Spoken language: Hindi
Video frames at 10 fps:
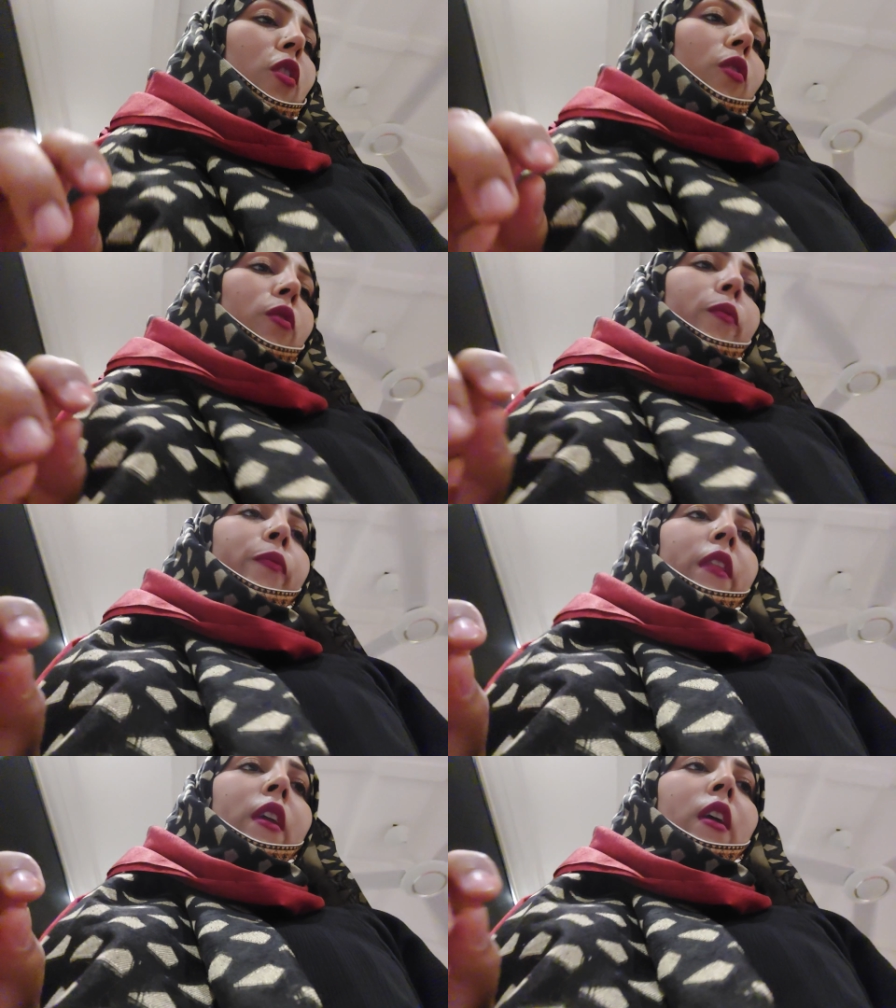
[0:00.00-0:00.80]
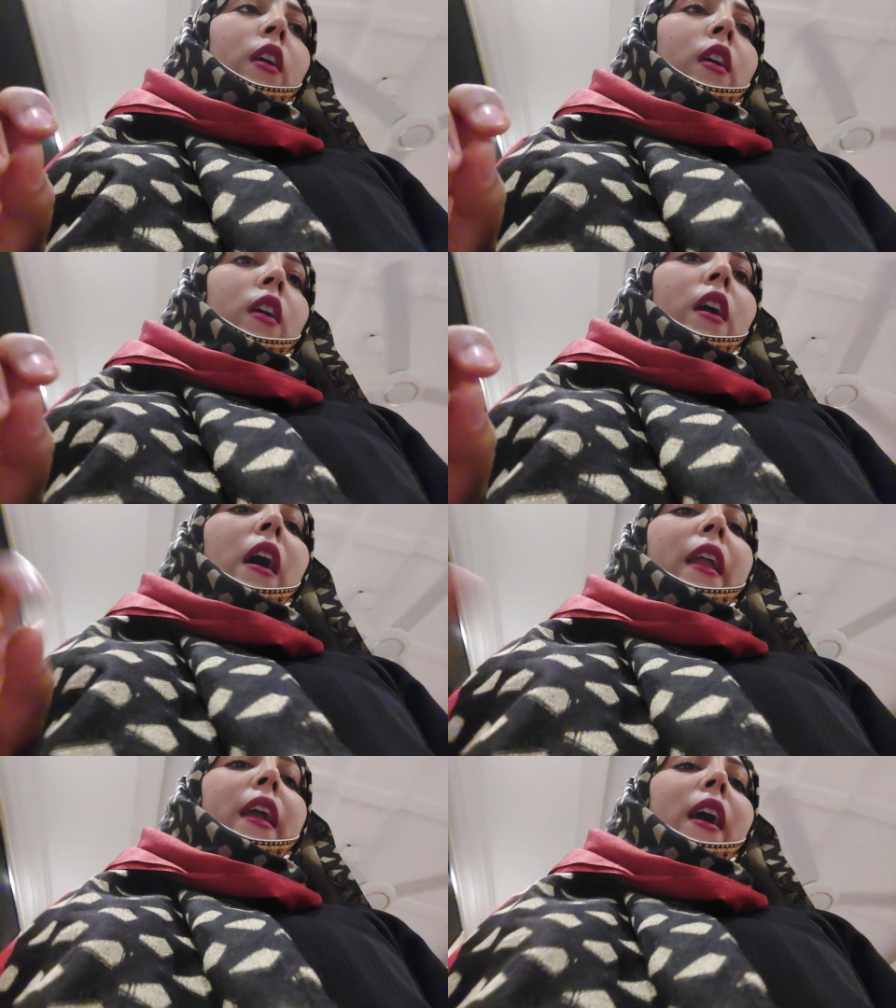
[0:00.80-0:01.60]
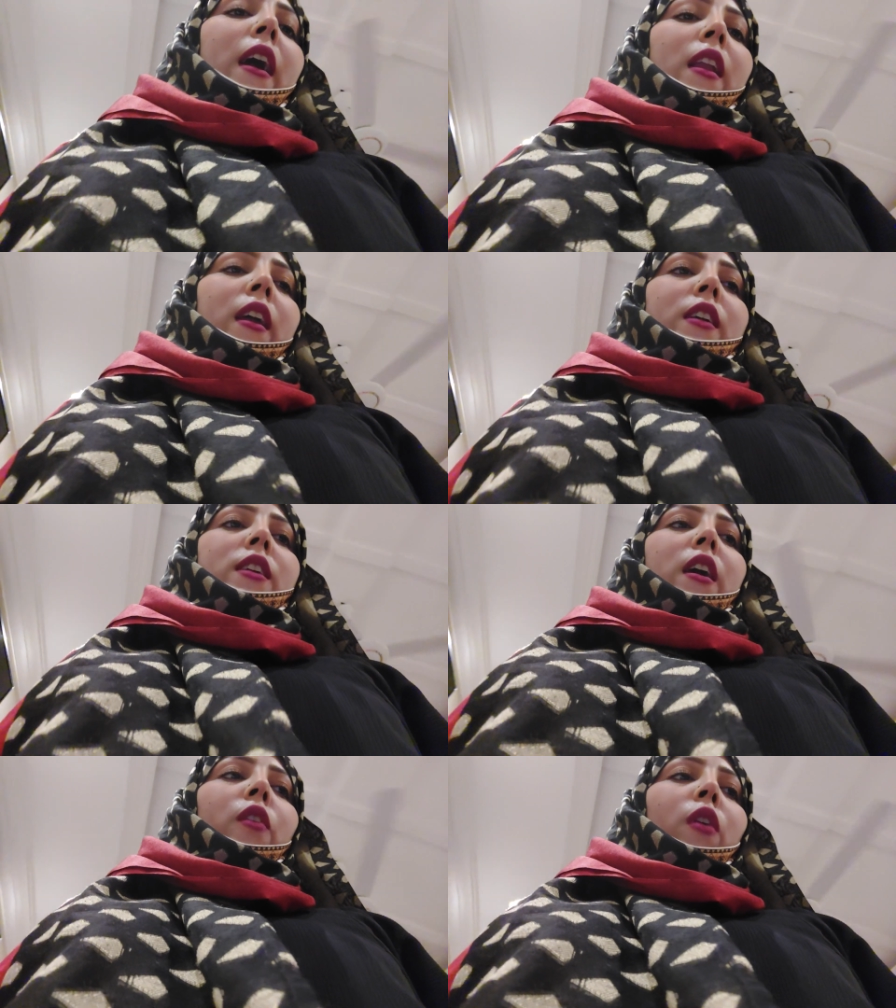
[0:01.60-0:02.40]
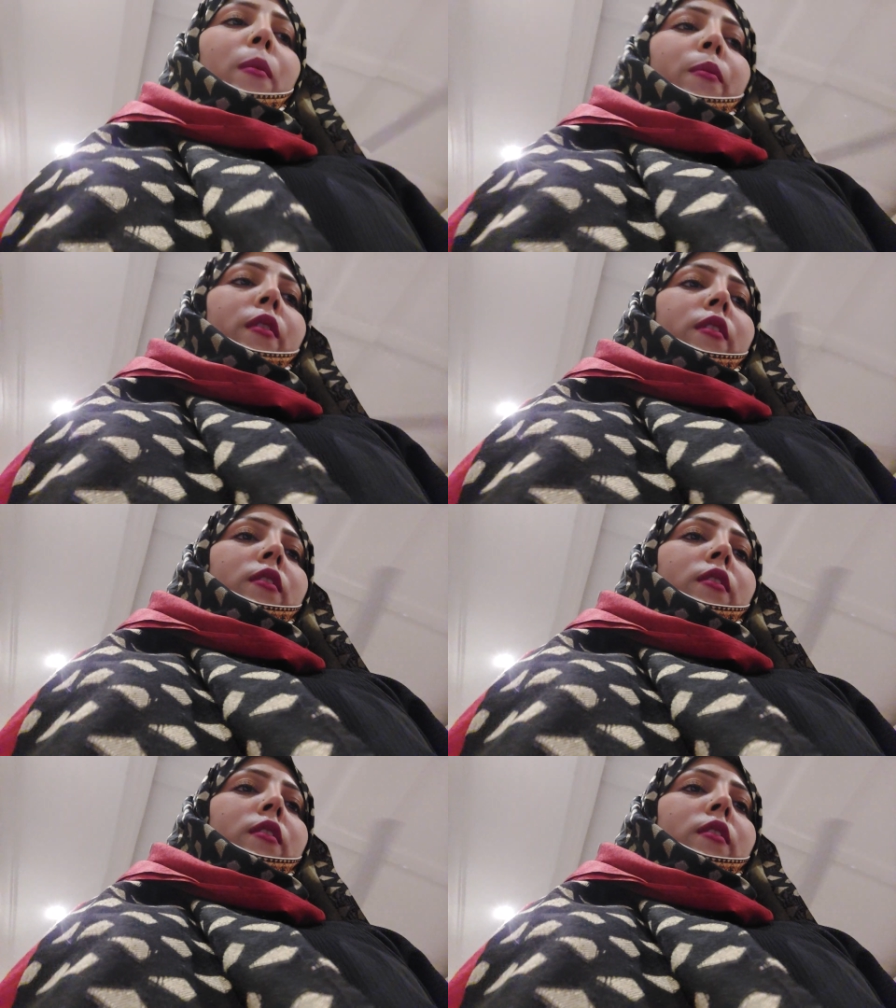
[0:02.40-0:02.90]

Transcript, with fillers: चलो गाड़ी कहाँ लेके जा रहे हो आप